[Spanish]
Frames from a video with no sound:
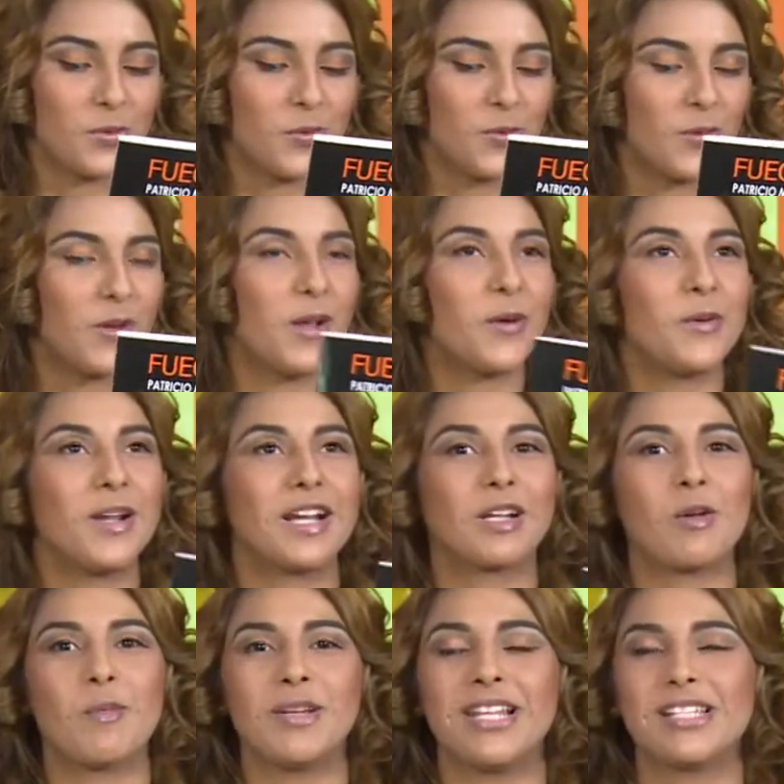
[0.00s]
una,
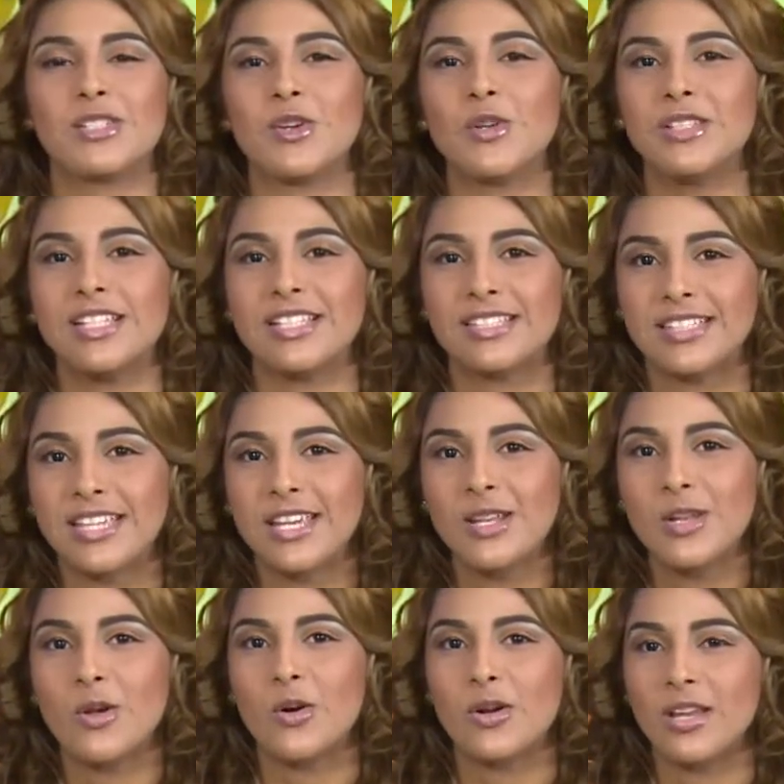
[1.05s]
recopilación,
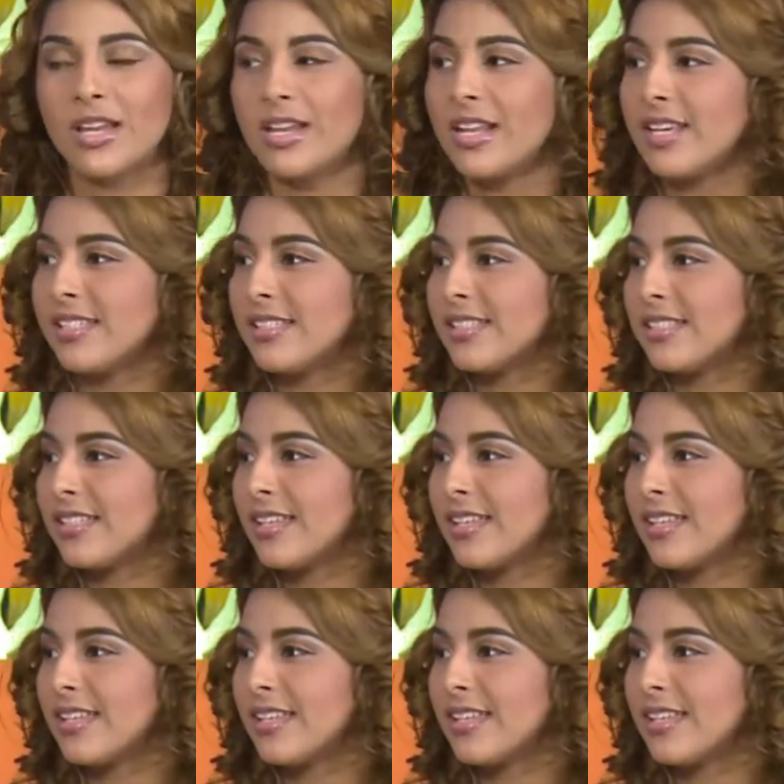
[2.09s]
Destino, Ninis.